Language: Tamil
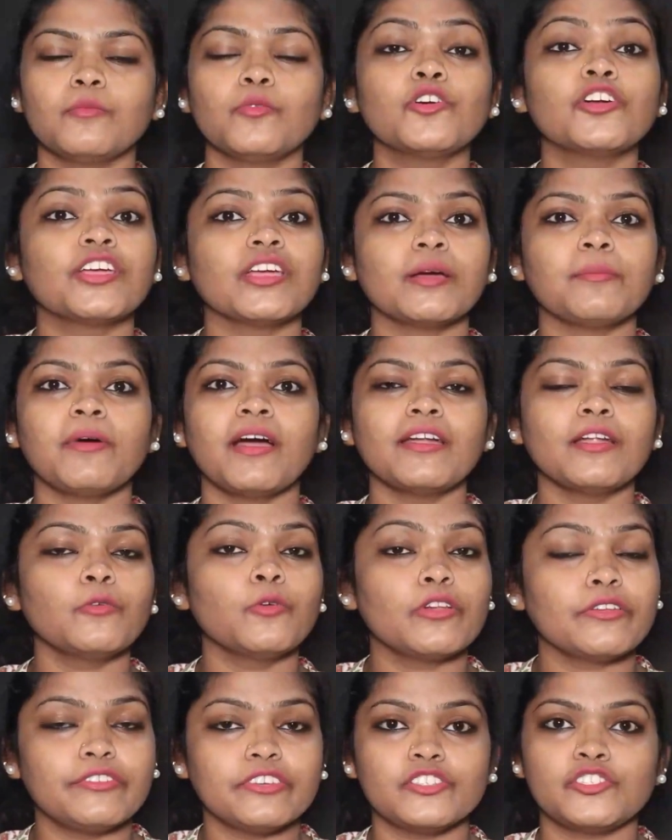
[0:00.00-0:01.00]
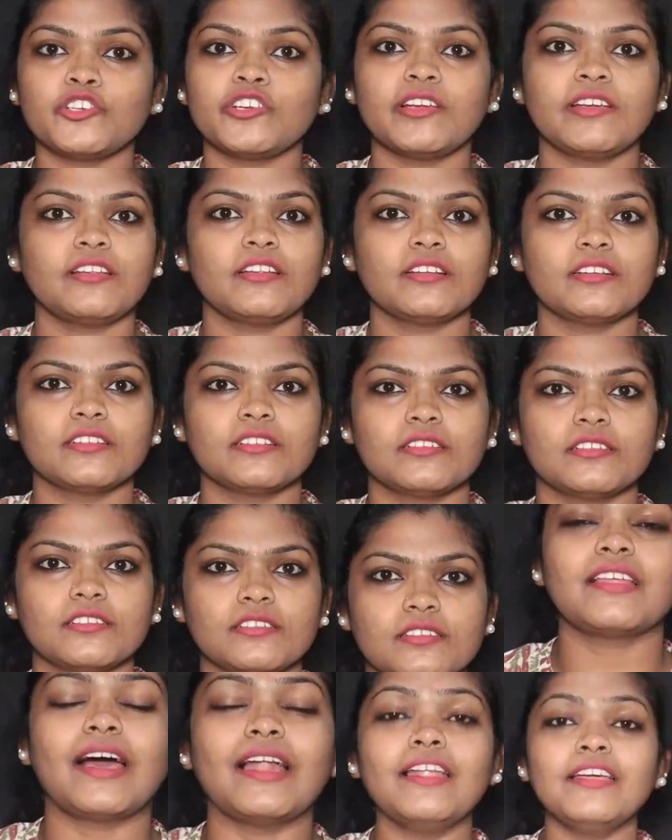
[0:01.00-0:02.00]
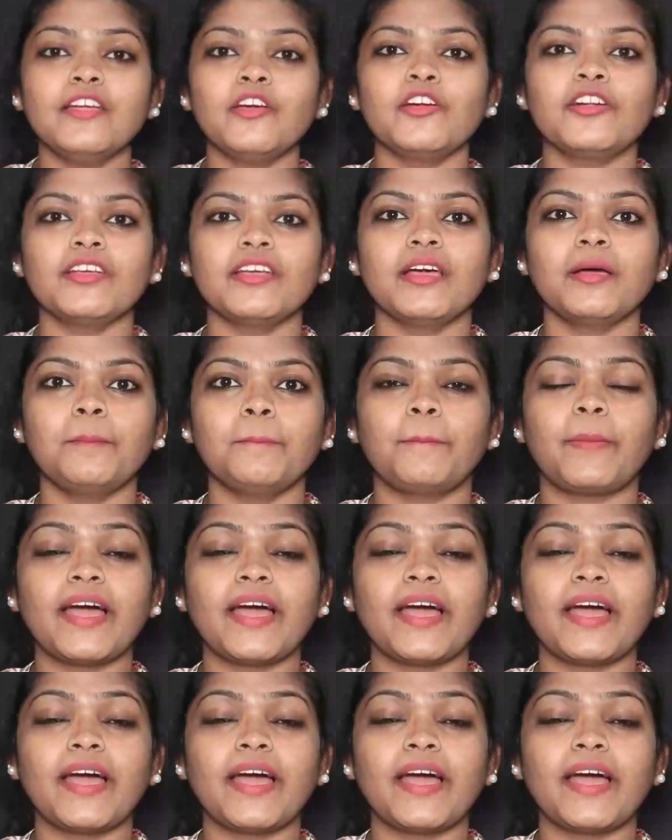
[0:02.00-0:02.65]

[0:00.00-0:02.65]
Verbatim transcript: முக்கியமான ஒரு விஷயம் இருக்குது தலையோடைய